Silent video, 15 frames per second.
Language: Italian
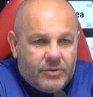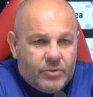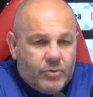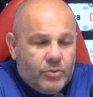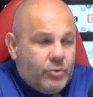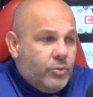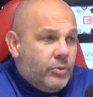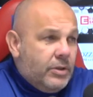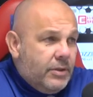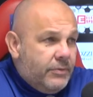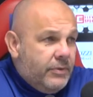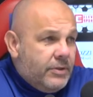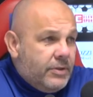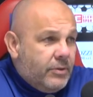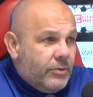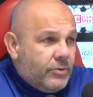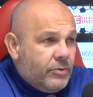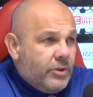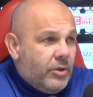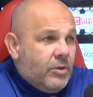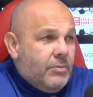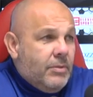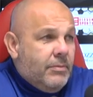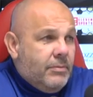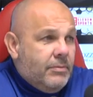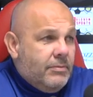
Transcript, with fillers: sono tutte difficili in questo girone, ma